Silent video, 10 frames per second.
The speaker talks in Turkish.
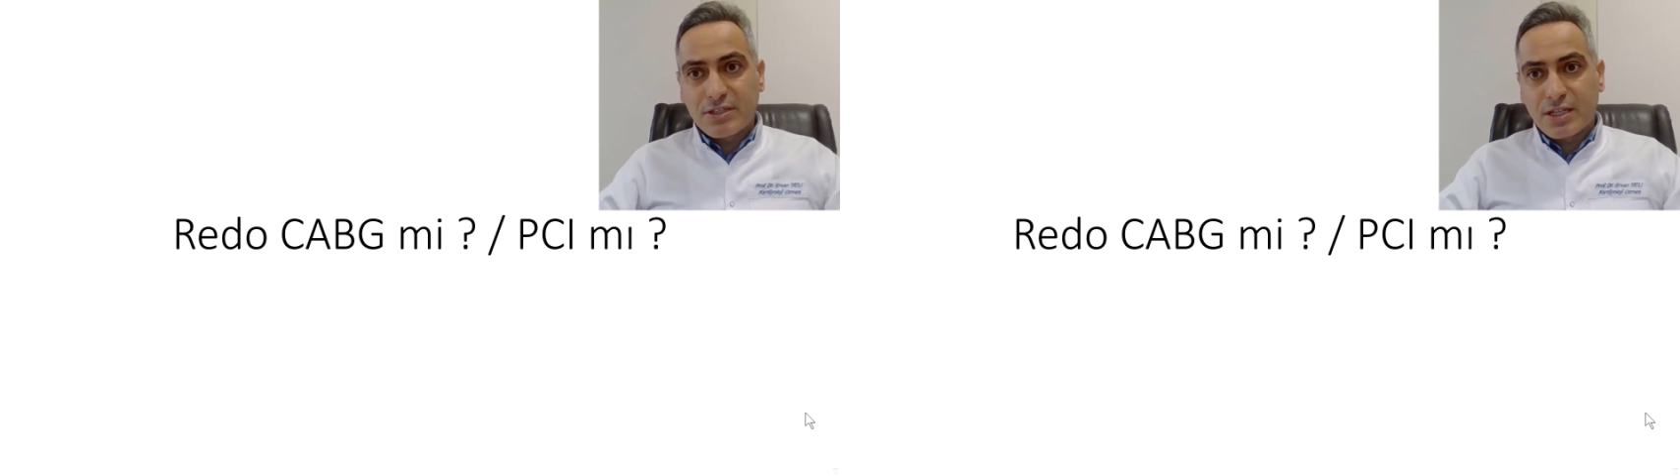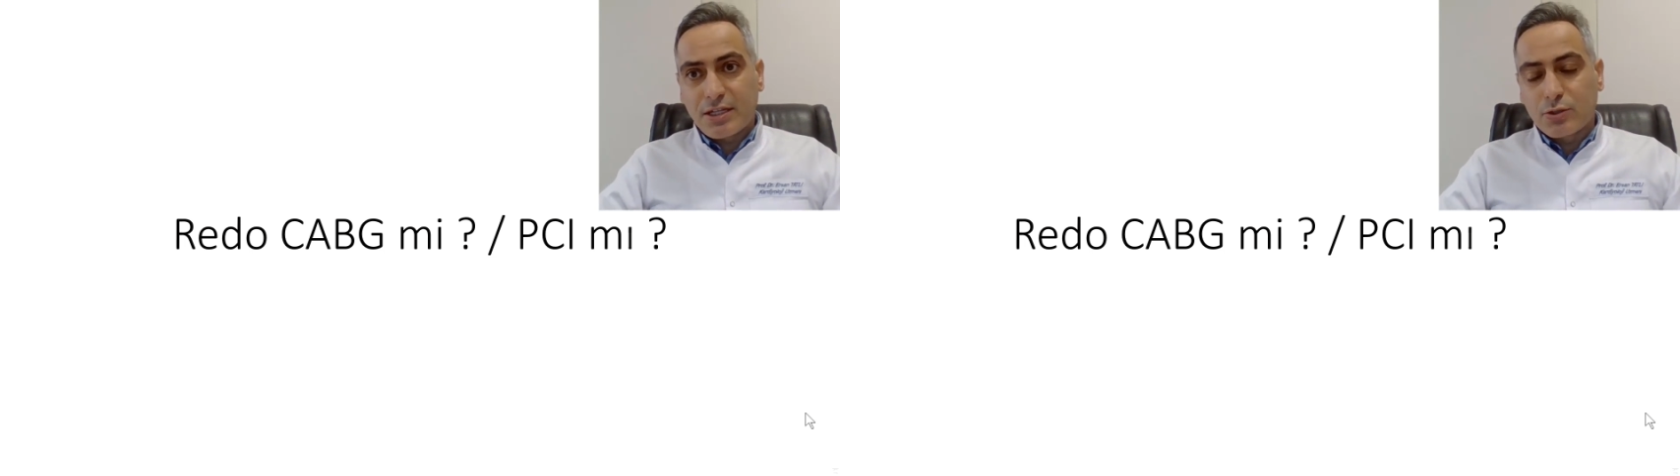
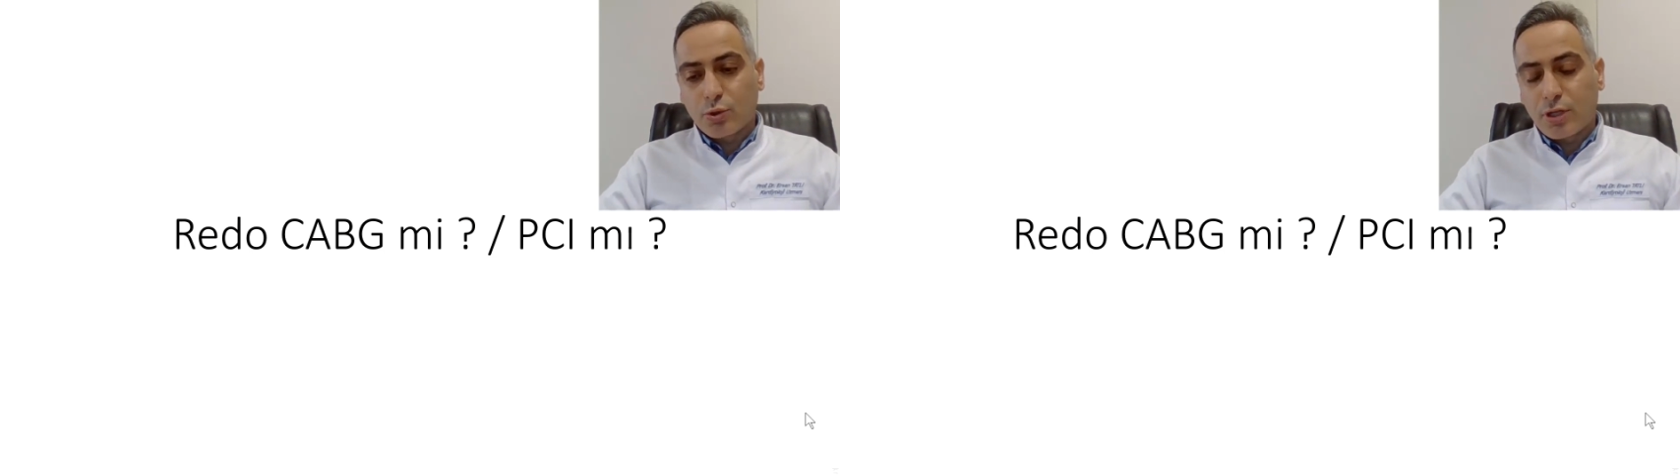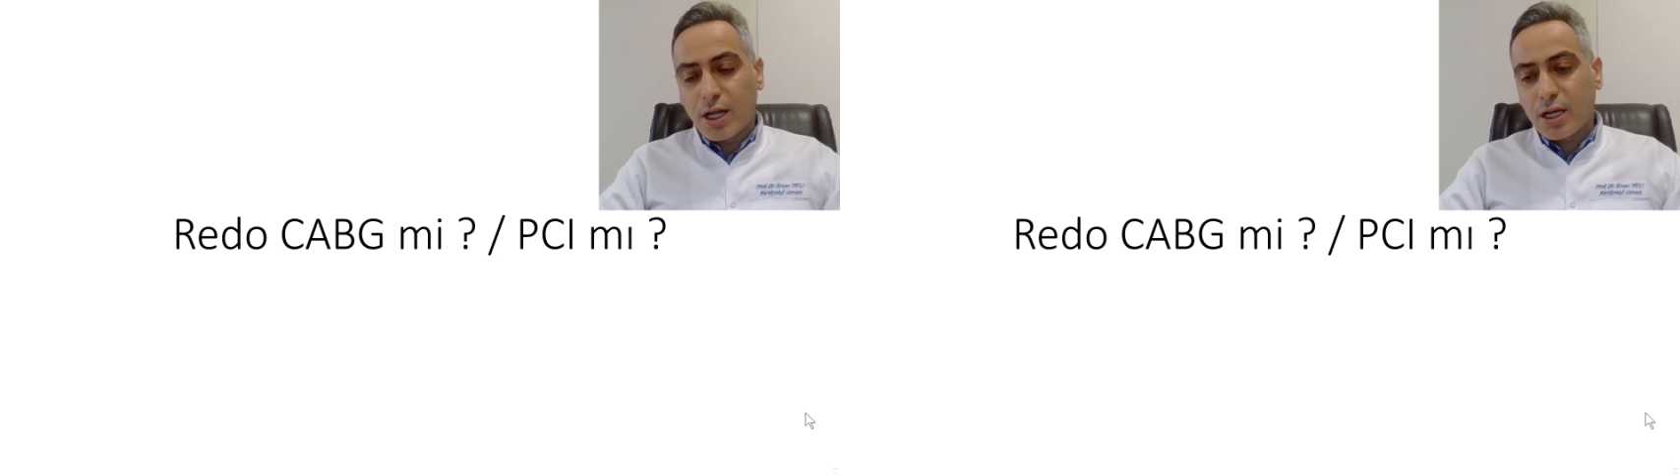biz de net
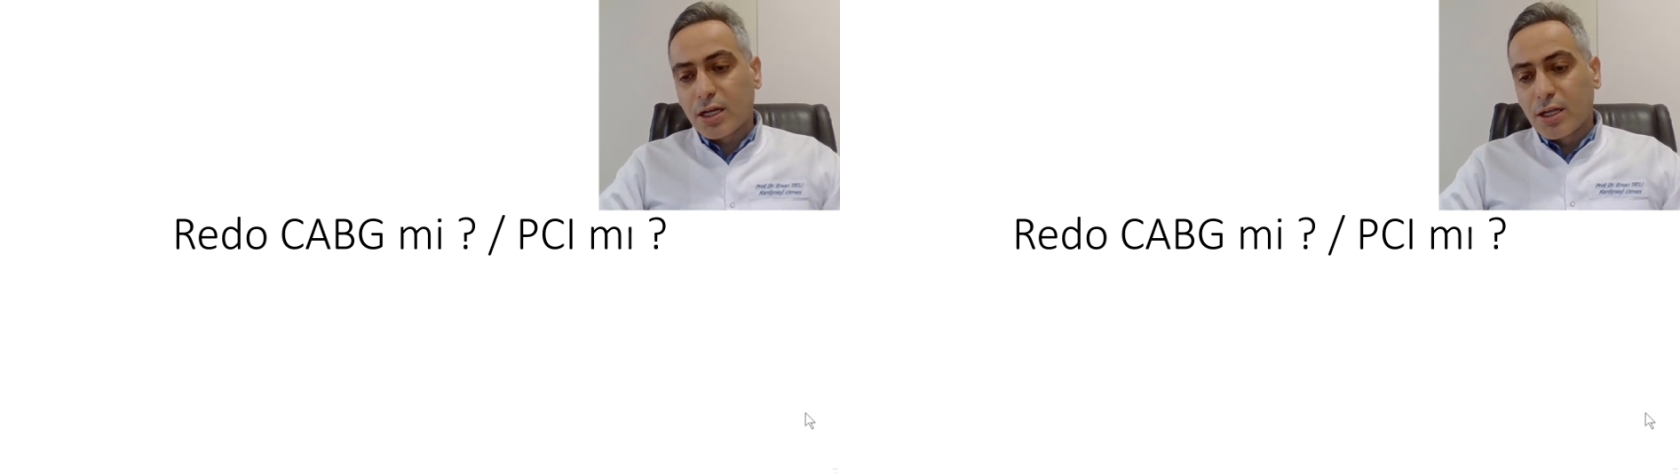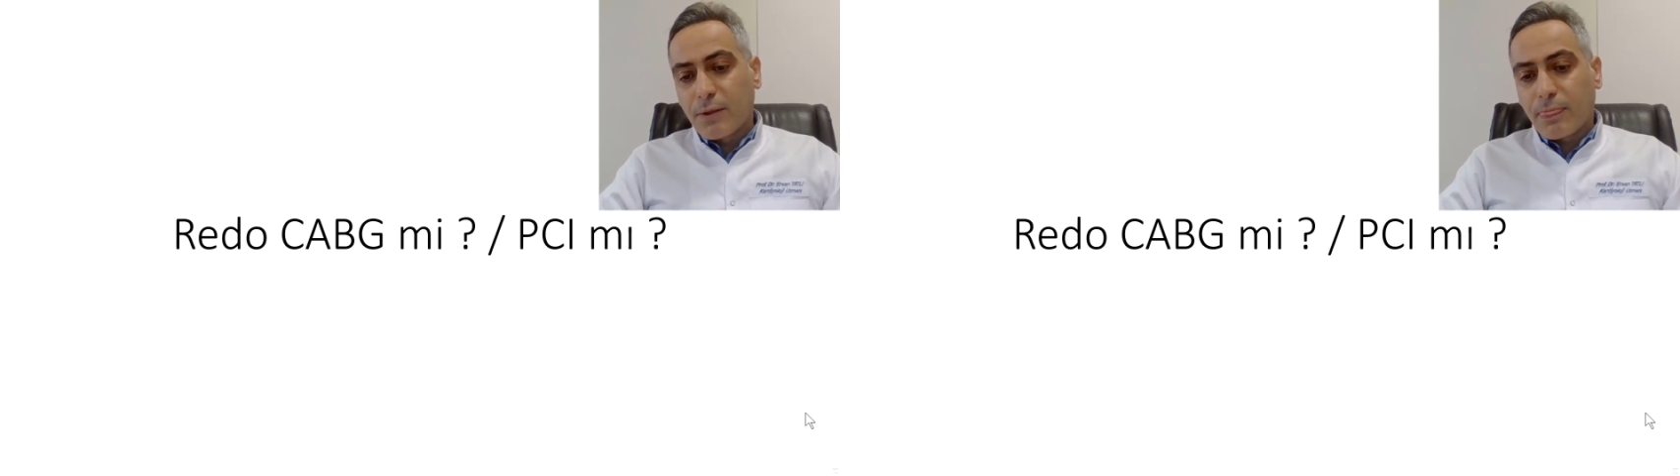olarak
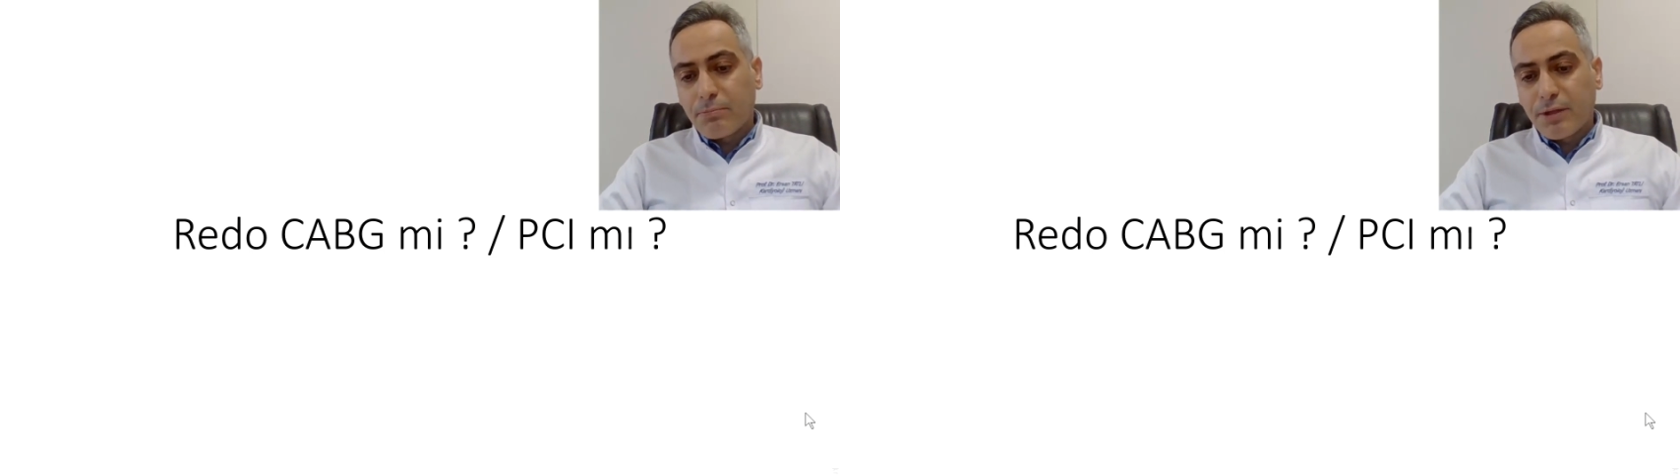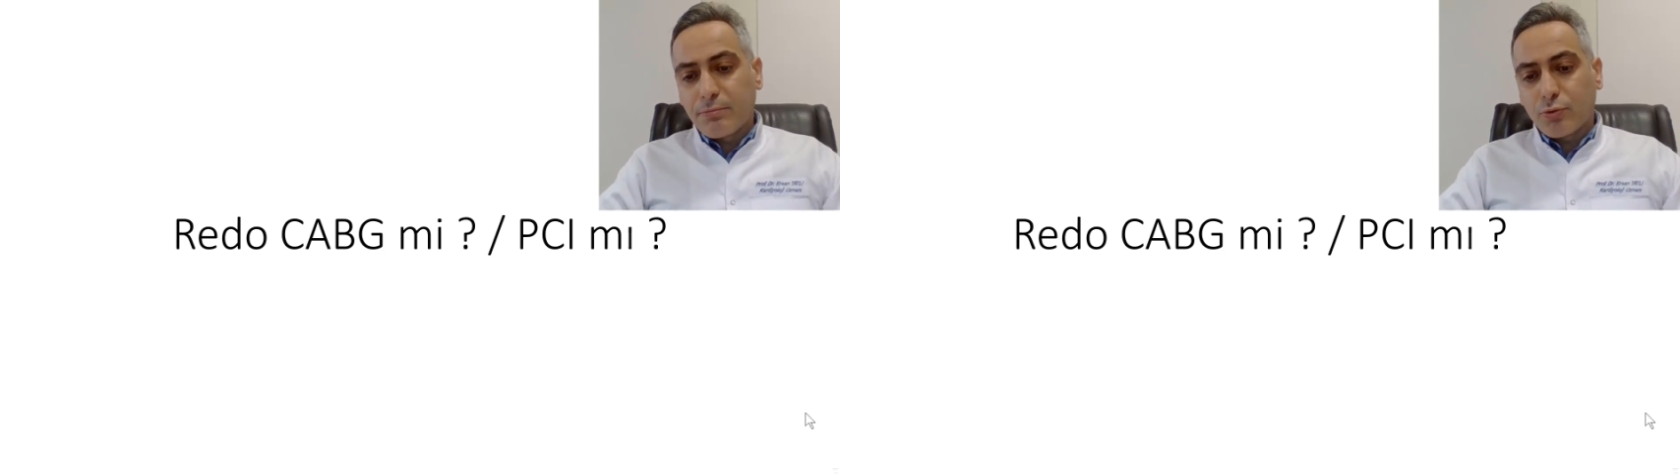
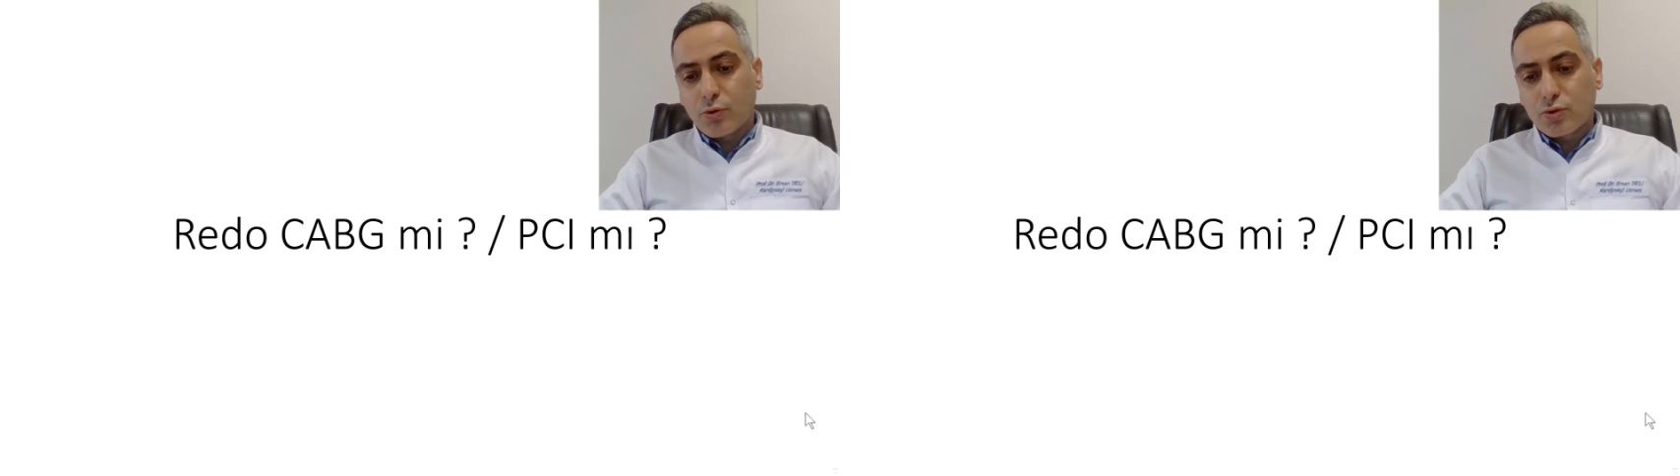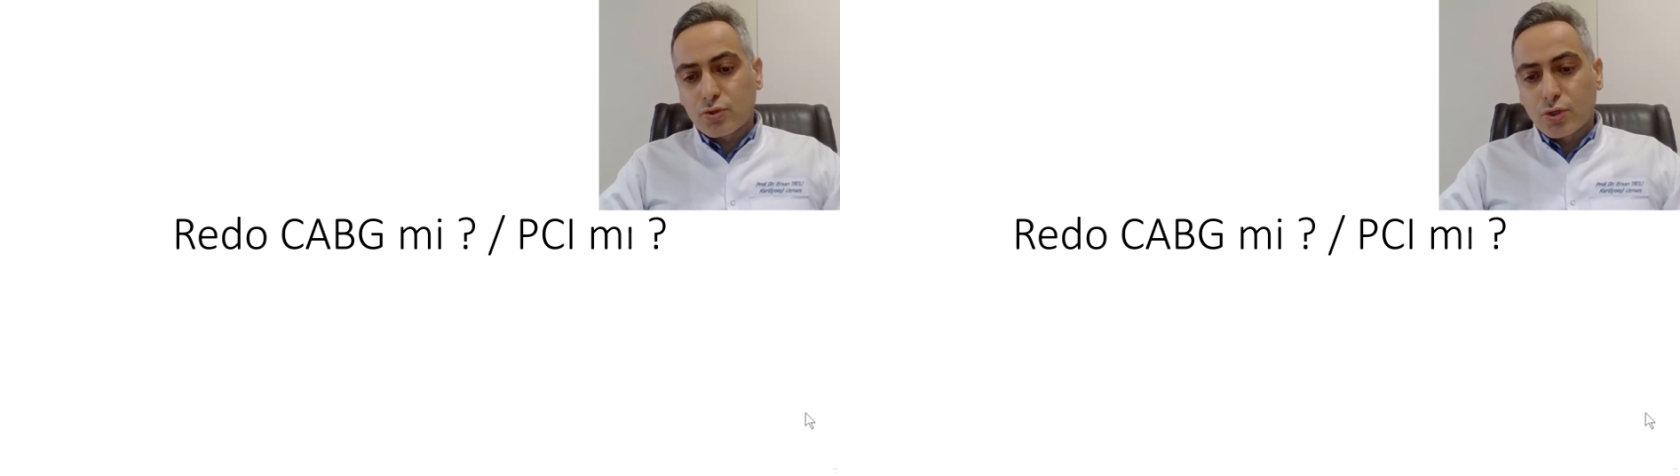
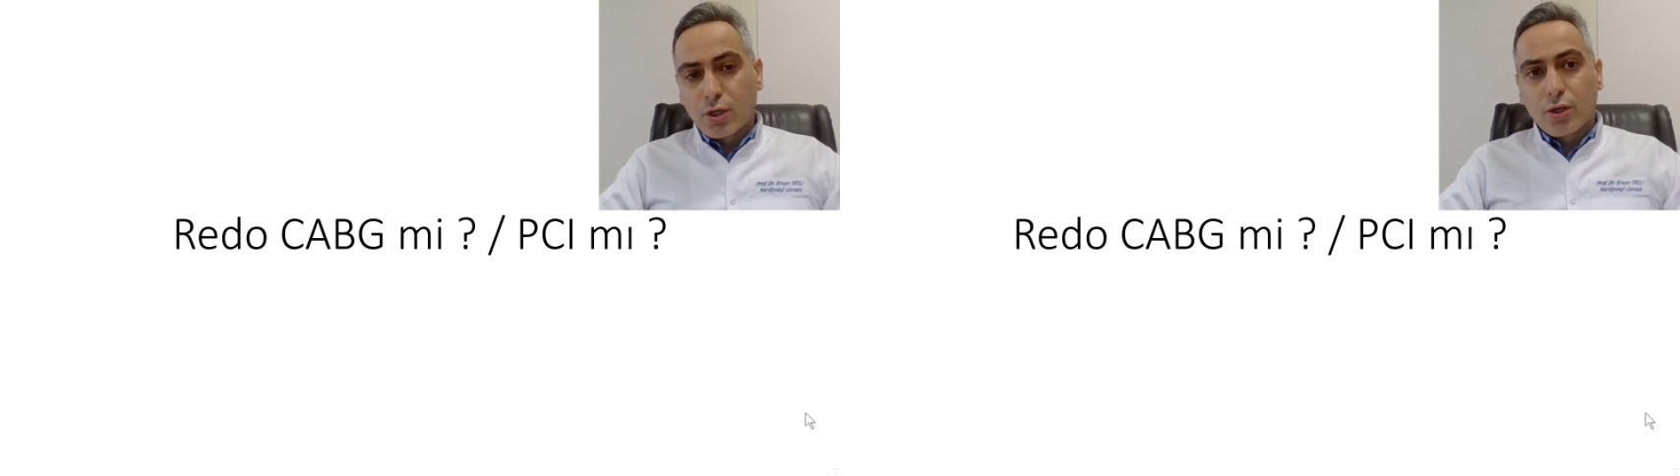bilmiyoruz.